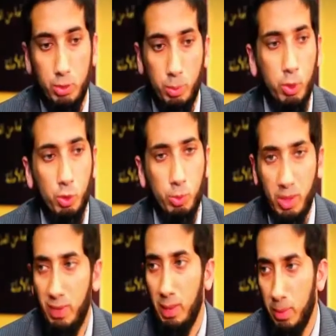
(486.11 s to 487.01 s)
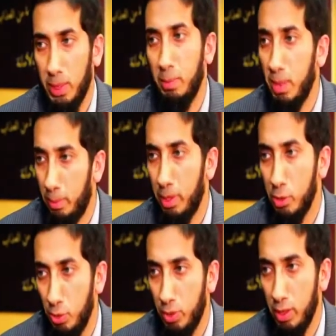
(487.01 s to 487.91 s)
जो भी उर्दू में अवेलेबल था मैंने पढ़ना
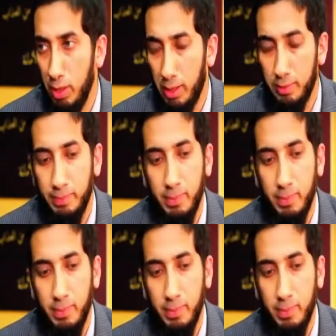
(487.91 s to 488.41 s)
शुरू कर दिया